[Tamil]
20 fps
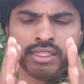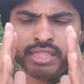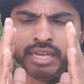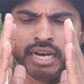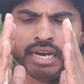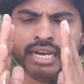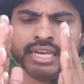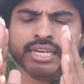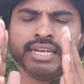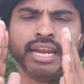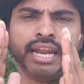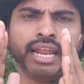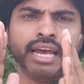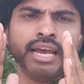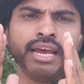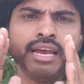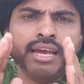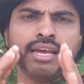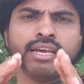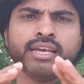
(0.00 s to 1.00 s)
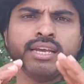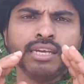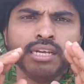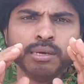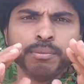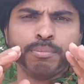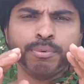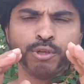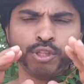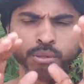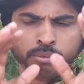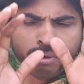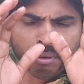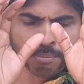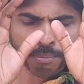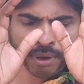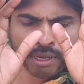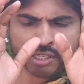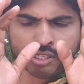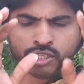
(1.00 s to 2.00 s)
தாய் நிலை எப்போதுமே
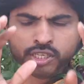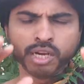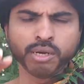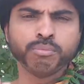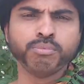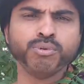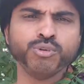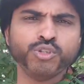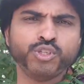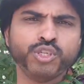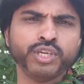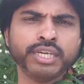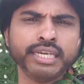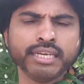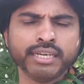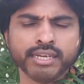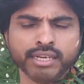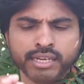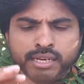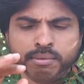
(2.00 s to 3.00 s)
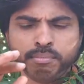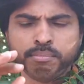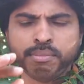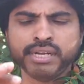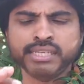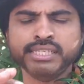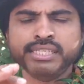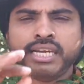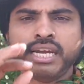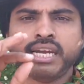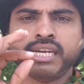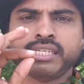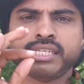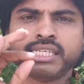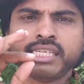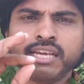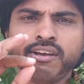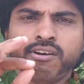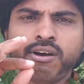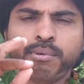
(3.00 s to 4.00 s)
மஞ்சள் பூசி மஞ்சளில்
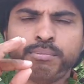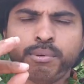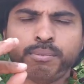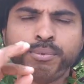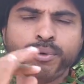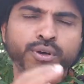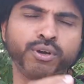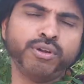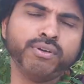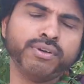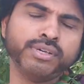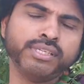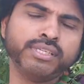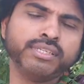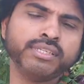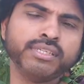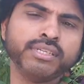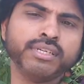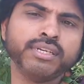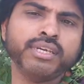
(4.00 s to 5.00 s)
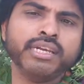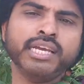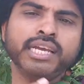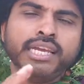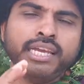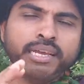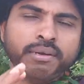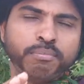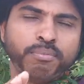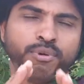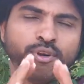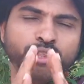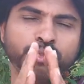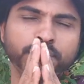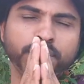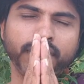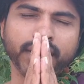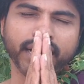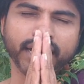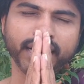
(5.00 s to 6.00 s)
சிவப்பு போட்டு வச்சு
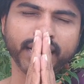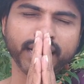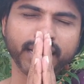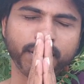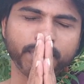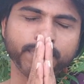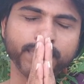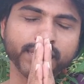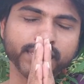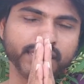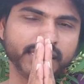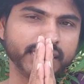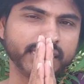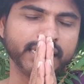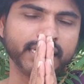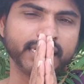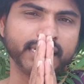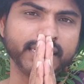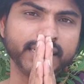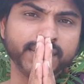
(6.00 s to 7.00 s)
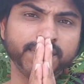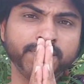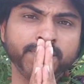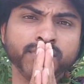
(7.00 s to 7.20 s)
எப்பொழுதும் மங்களகரமாக வச்சுக்கோங்க